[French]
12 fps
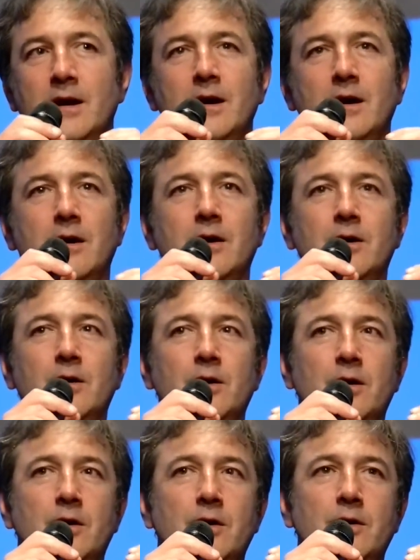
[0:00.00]

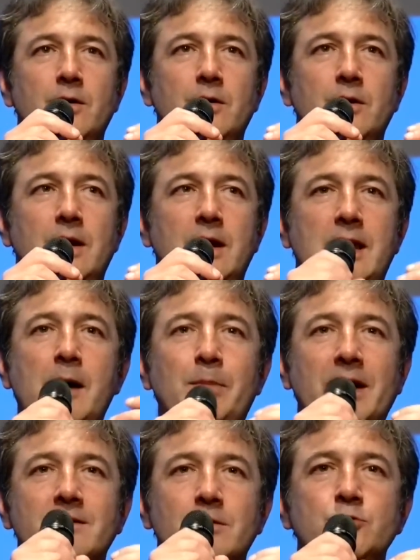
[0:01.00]
là,
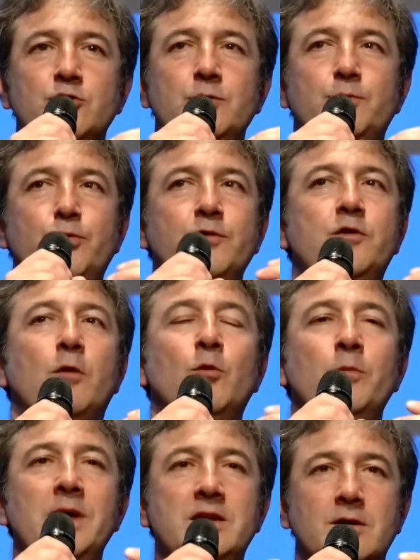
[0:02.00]
par exemple, je suis plus dans
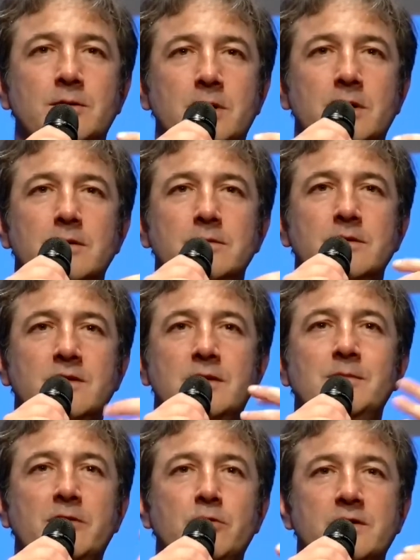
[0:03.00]
mon médium c'est
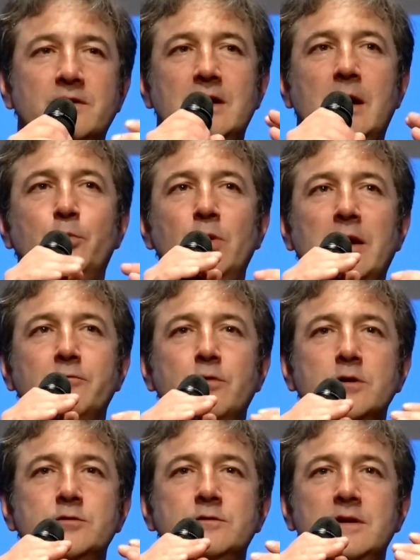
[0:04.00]
ma voix. C'est un peu la
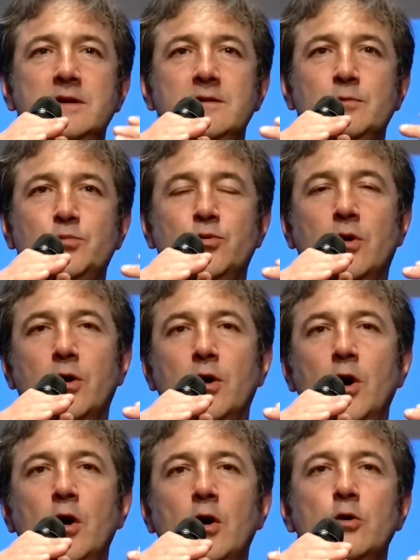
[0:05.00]
voix que j'utilise pour euh,
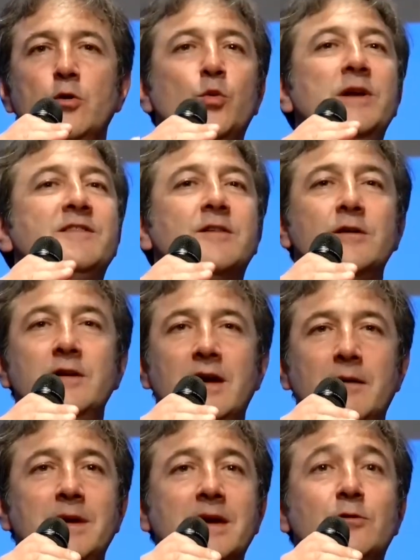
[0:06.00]
Luke Wilson,
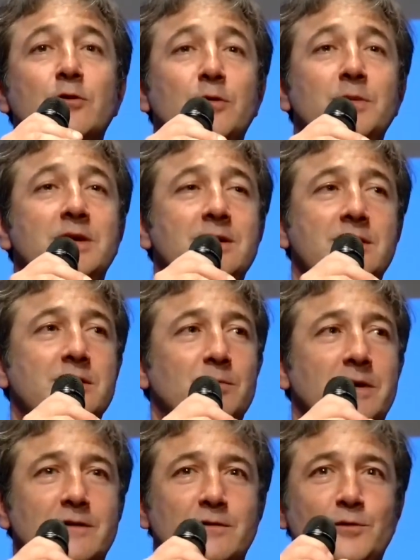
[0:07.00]
un mec de comédie. Je sais
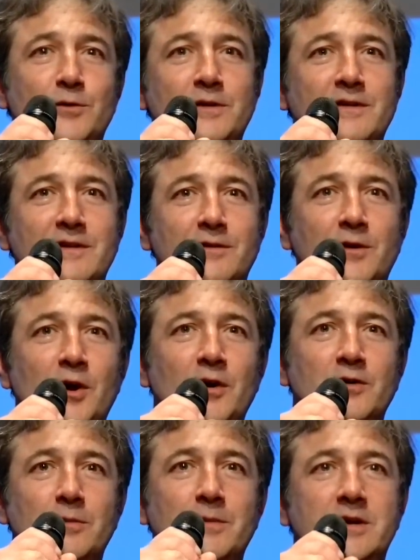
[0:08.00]
pas si vous connaissez
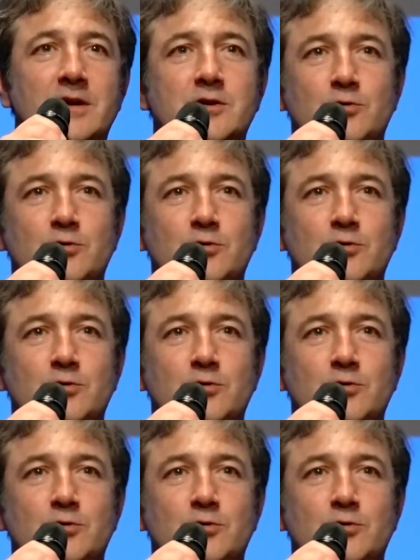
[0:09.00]
ce, comédien, je